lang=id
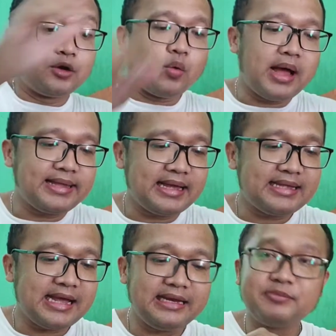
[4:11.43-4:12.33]
kuahnya
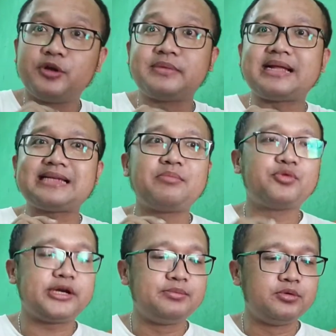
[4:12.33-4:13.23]
aja ini belum tak
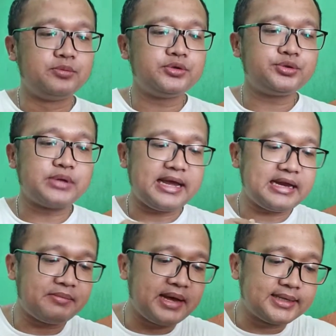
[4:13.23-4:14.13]
campurin bumbu sudah
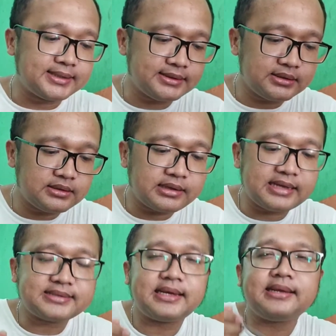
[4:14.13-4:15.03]
enak banget
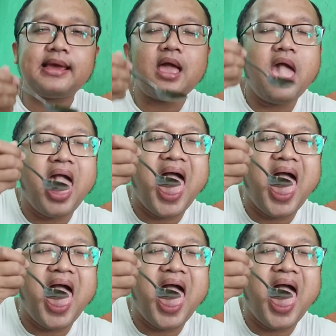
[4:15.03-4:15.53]
rasanya